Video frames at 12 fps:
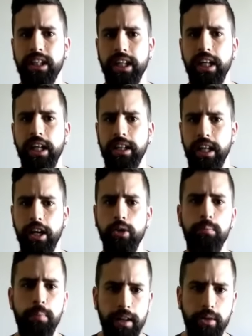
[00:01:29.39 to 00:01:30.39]
de tener
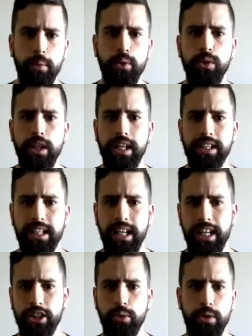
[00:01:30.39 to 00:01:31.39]
un par de oportunidades
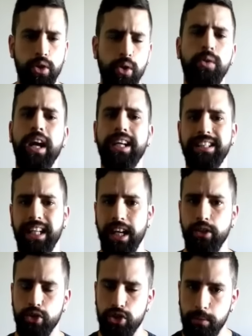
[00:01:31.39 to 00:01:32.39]
claras, sobre todo una que
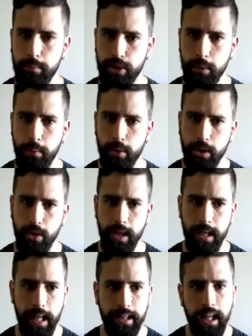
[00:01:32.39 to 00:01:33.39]
saca en dos tiempos el portero
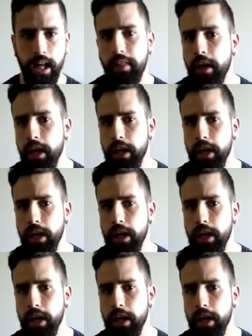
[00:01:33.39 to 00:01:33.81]
de lealtad.